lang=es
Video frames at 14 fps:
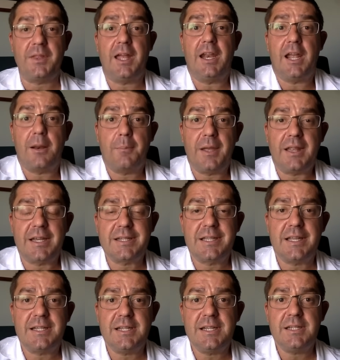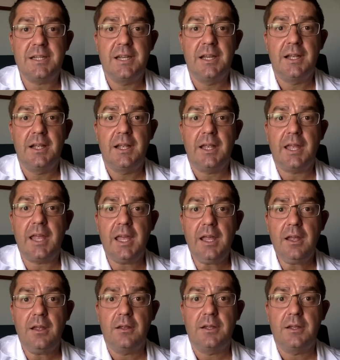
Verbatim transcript: tener metástasis? Y